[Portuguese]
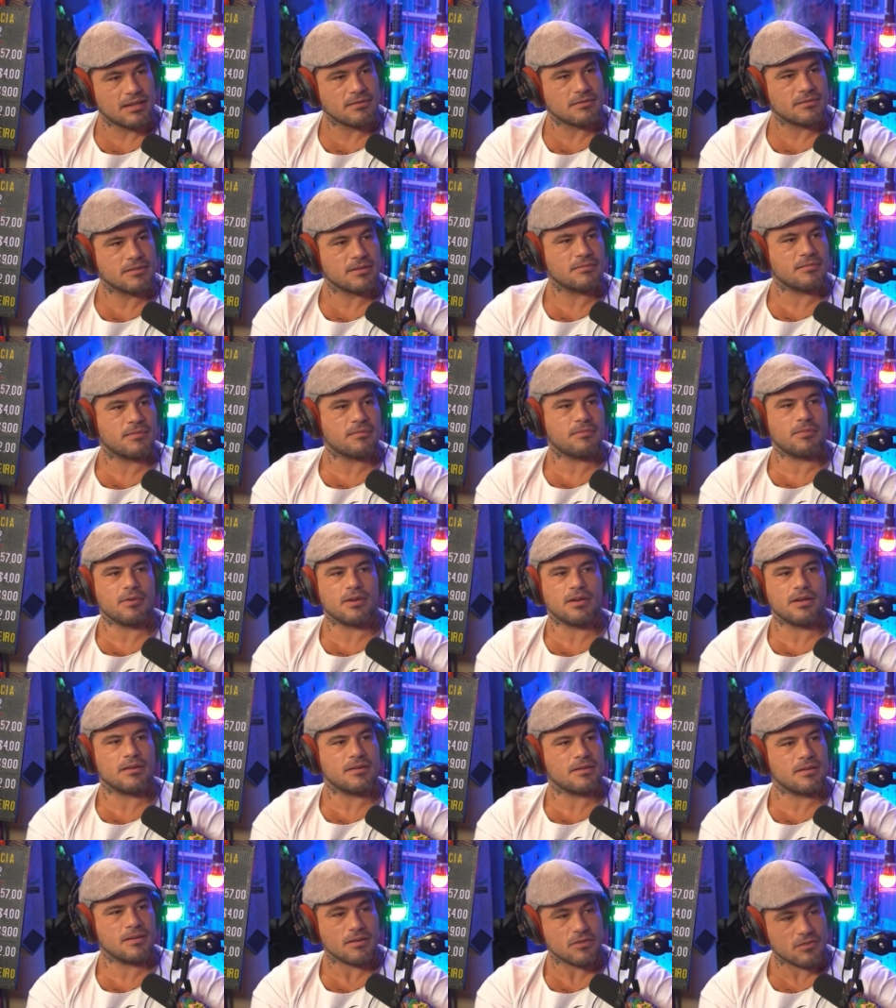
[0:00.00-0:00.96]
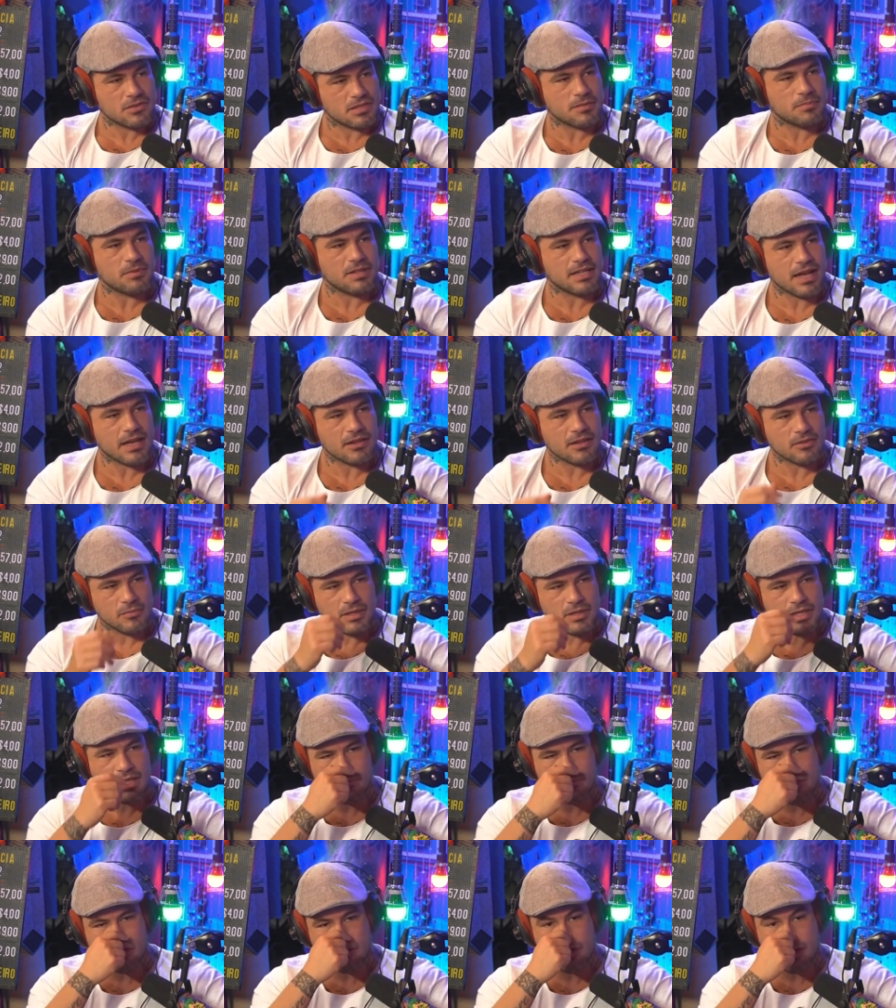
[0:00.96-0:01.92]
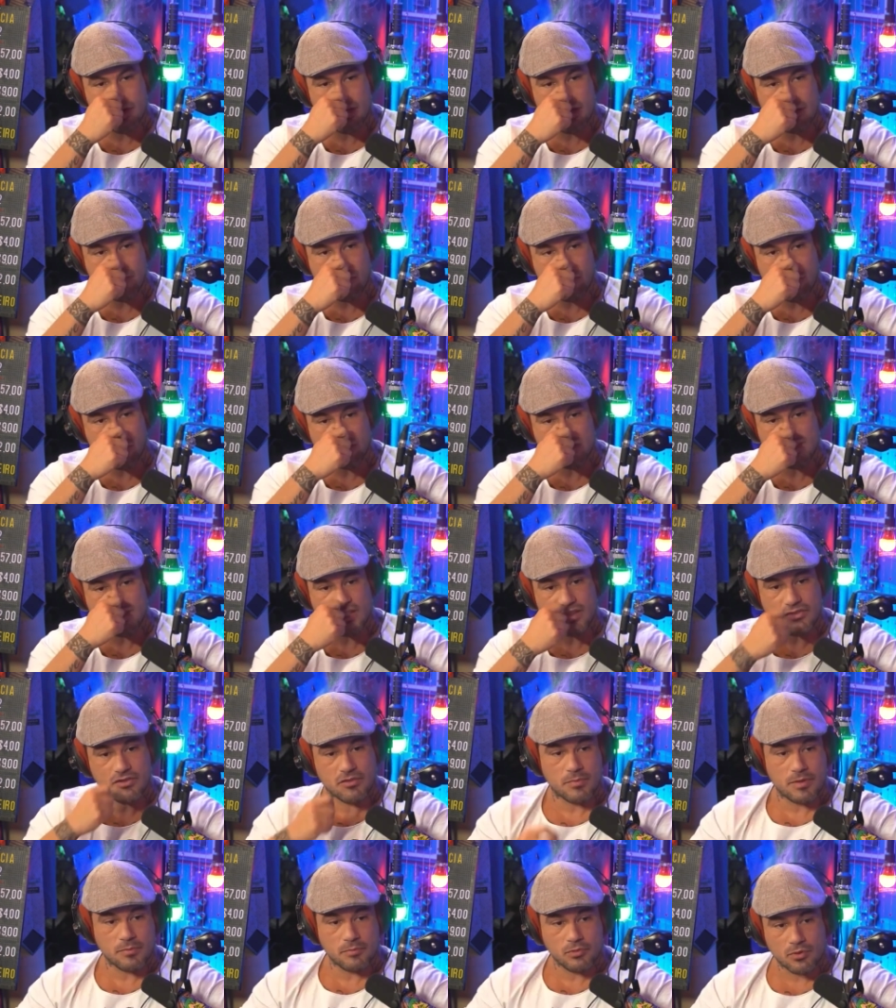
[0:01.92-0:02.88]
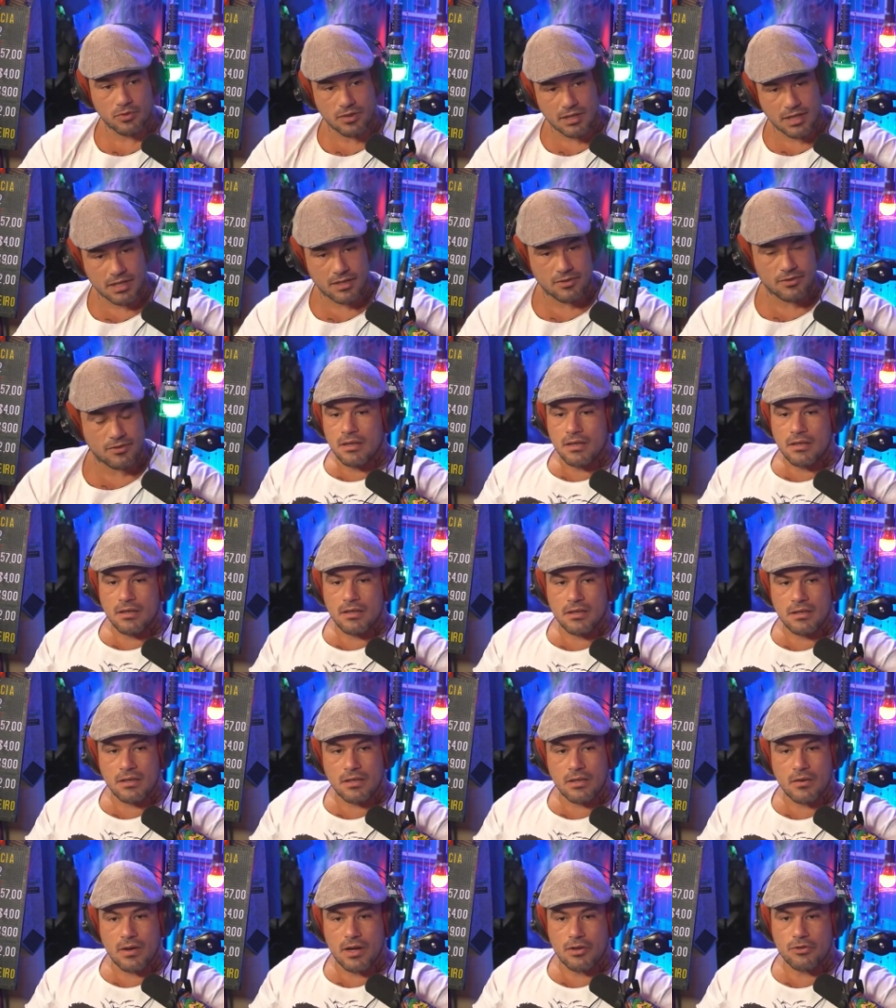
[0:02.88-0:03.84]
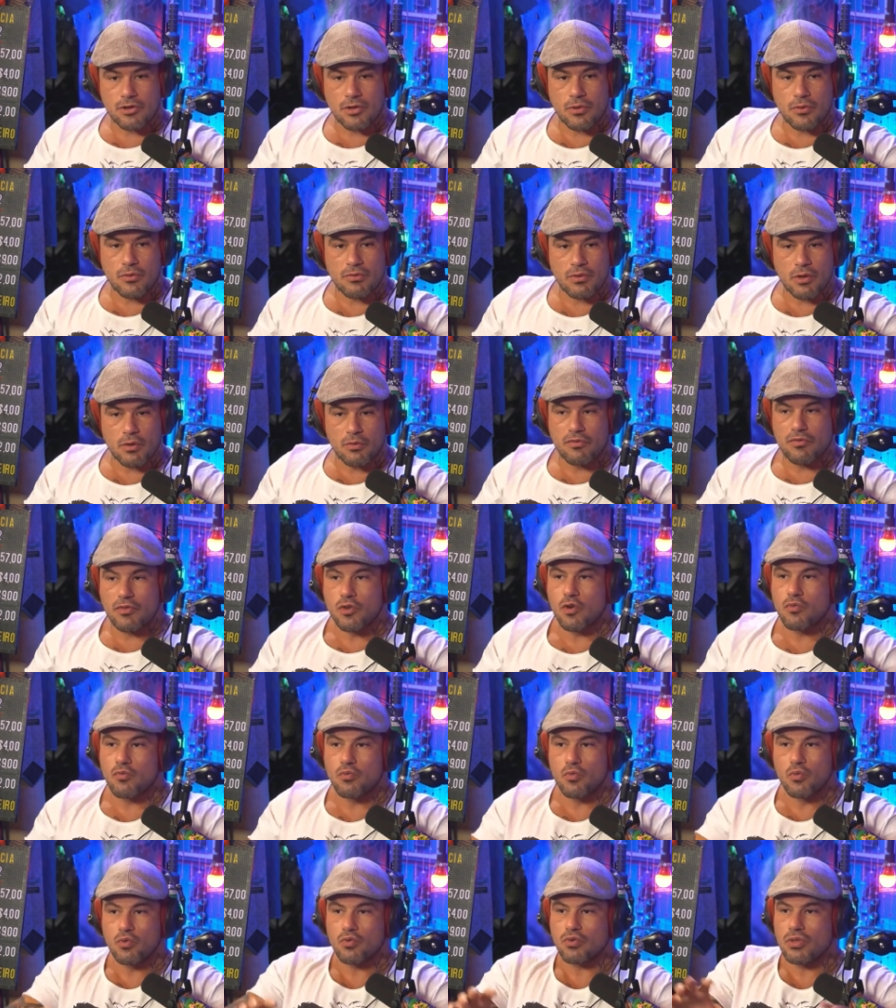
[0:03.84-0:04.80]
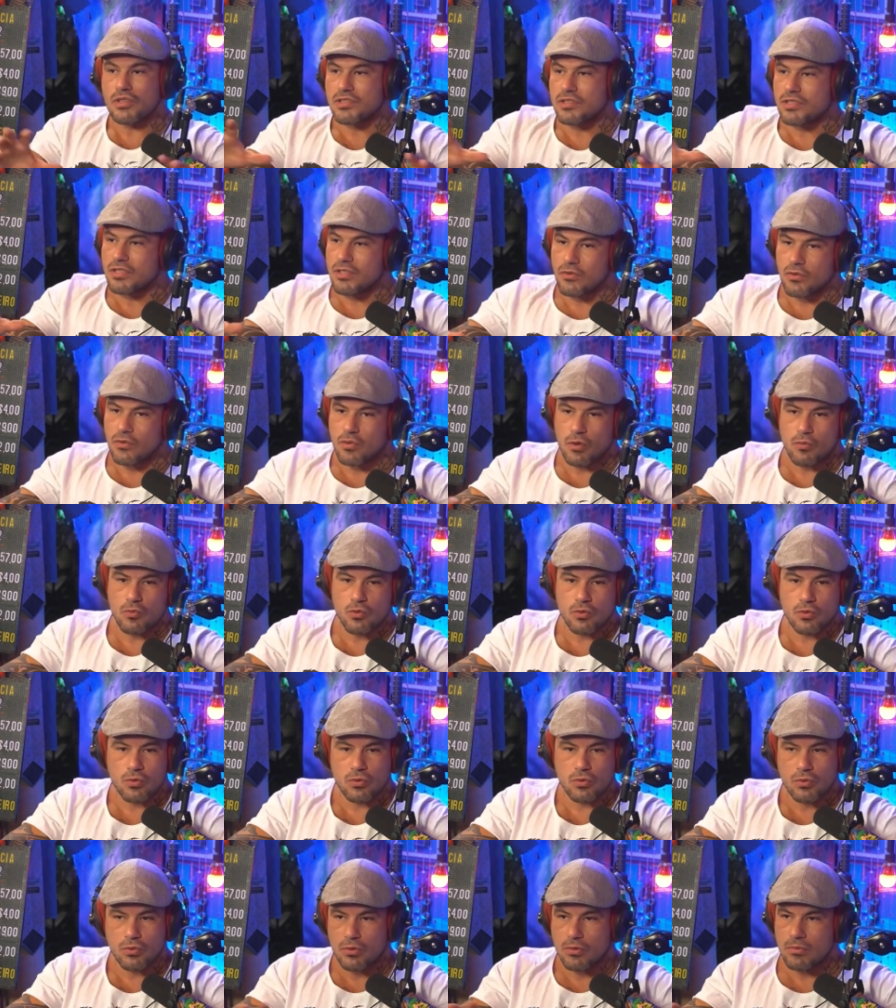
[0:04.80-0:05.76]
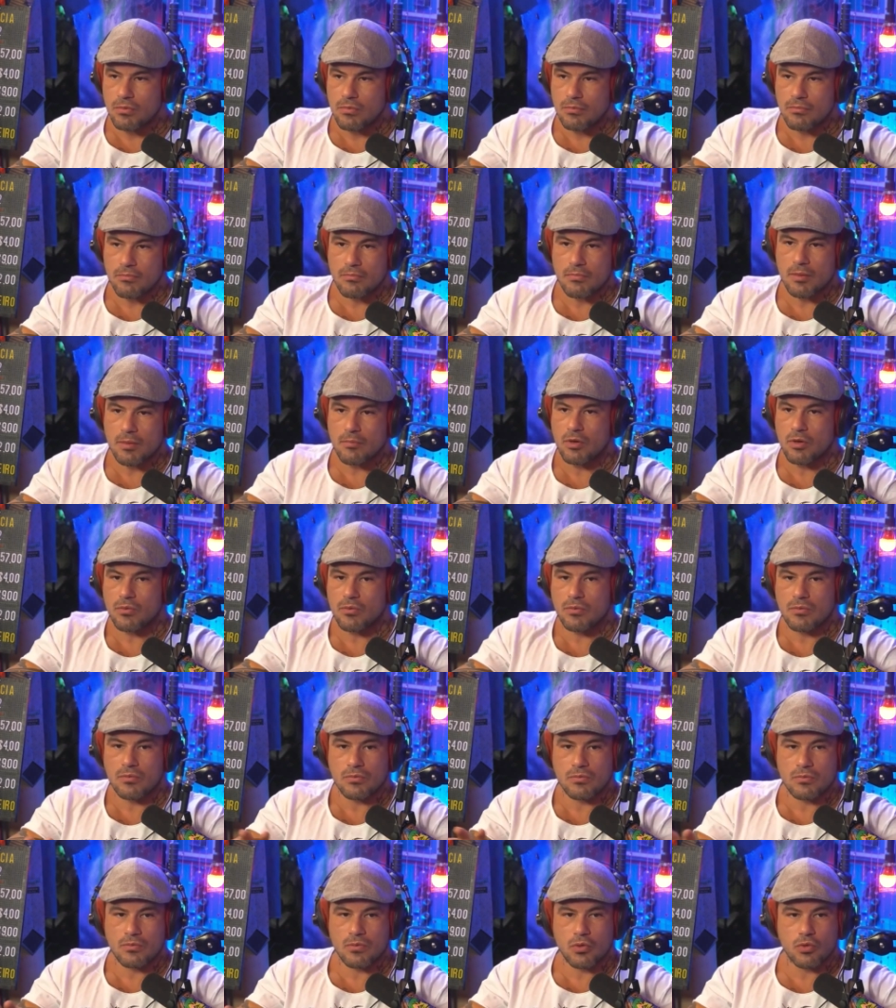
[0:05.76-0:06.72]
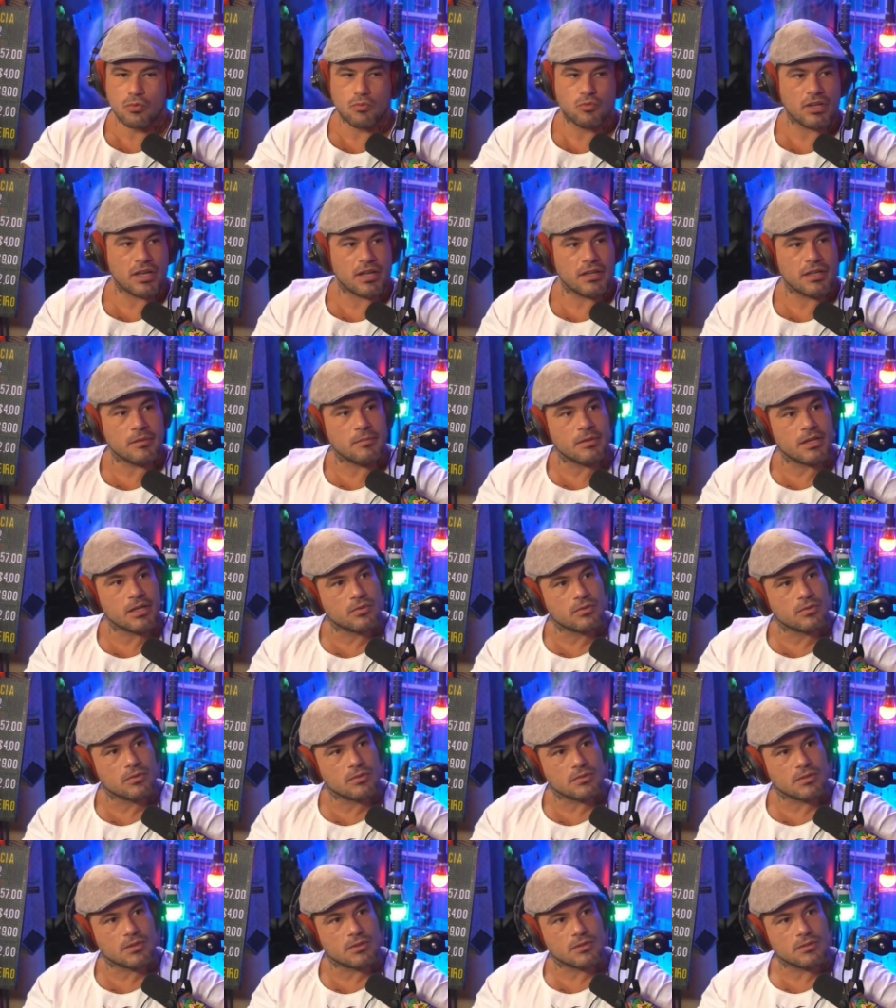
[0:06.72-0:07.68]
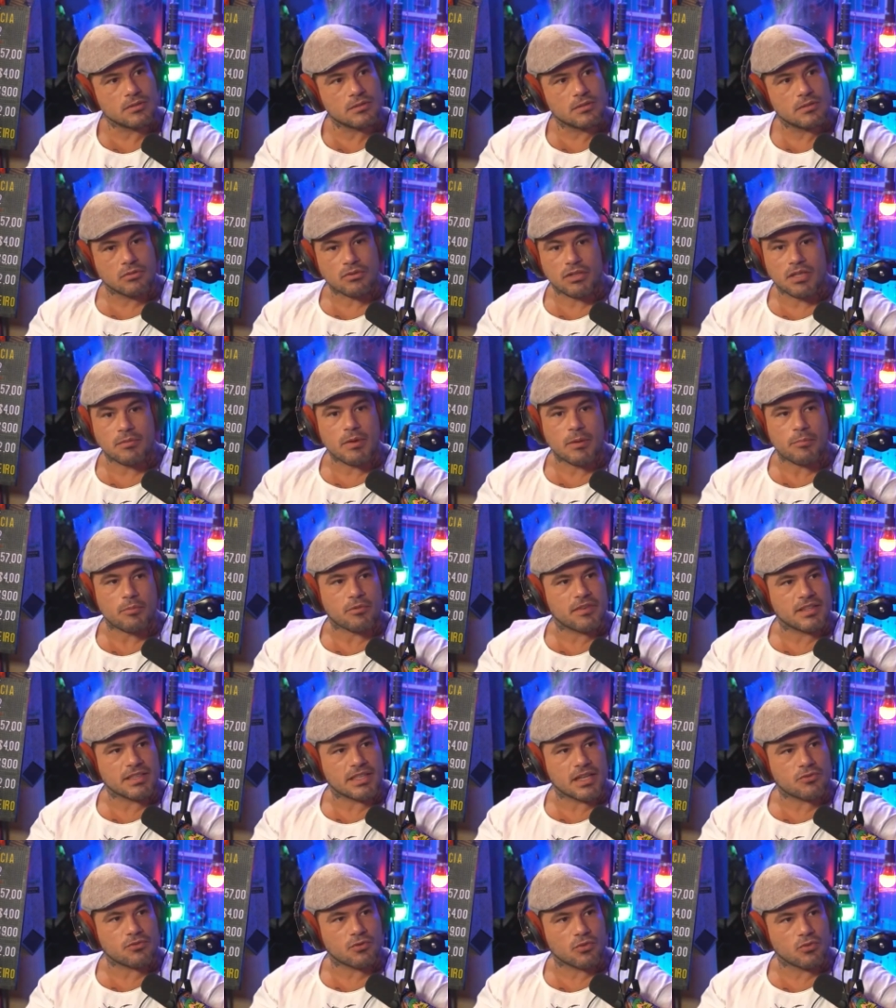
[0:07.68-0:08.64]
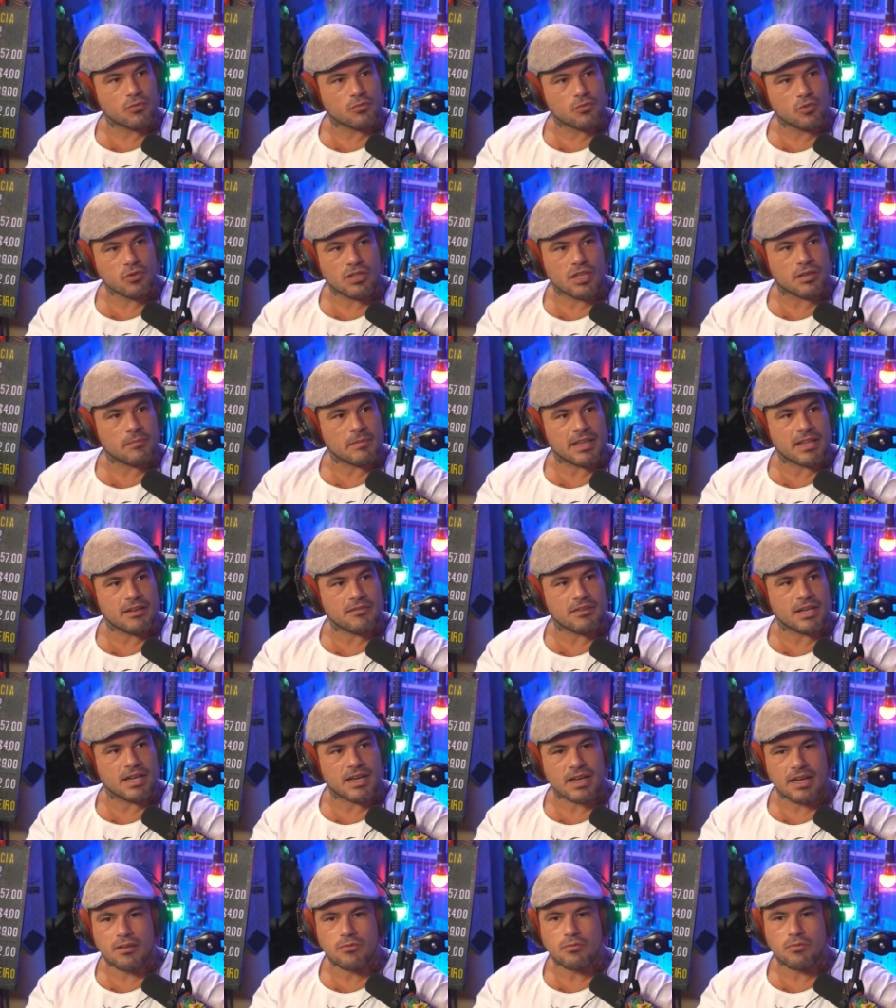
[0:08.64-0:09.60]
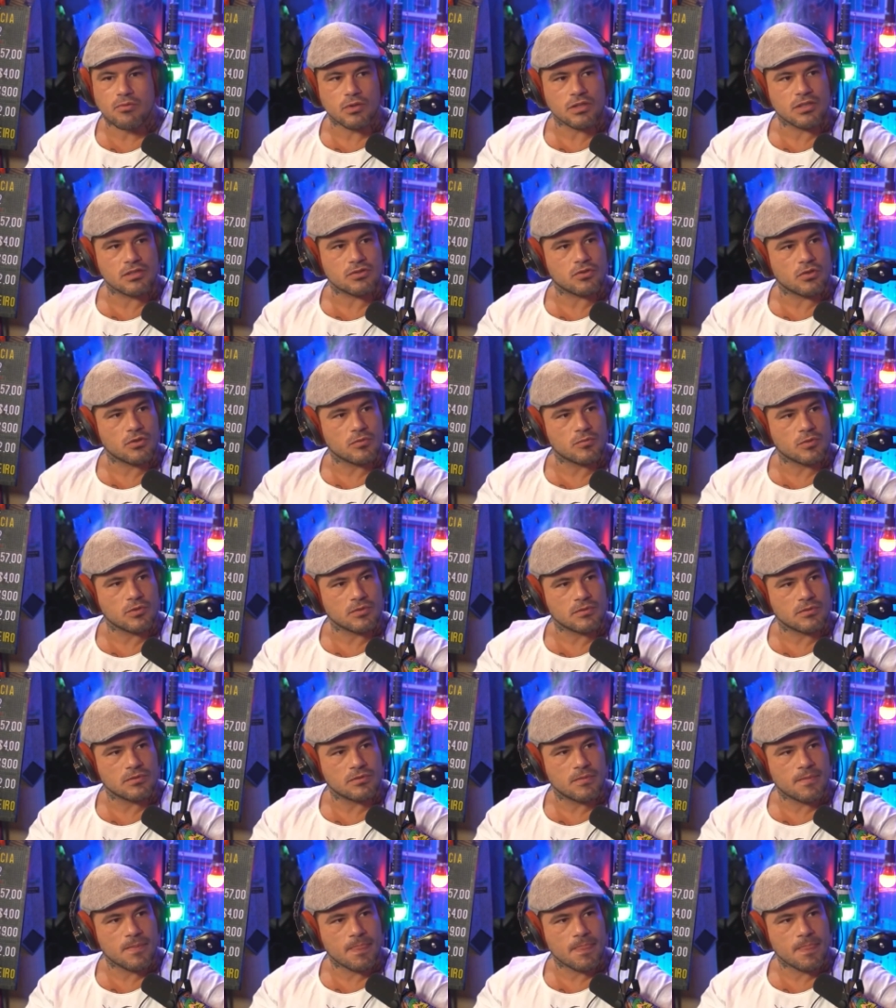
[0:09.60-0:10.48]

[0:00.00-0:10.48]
Ah, né? tá. é indisciplinado mesmo. Eu tinha uma revolta dentro de mim muito grande. E eu acho que eu, eu via o mundo assim como. Meu irmão, todo mundo é inimigo, entendeu? Eu tenho que me aproveitar de todo mundo, tenho que me alavancar e foda-se todo mundo.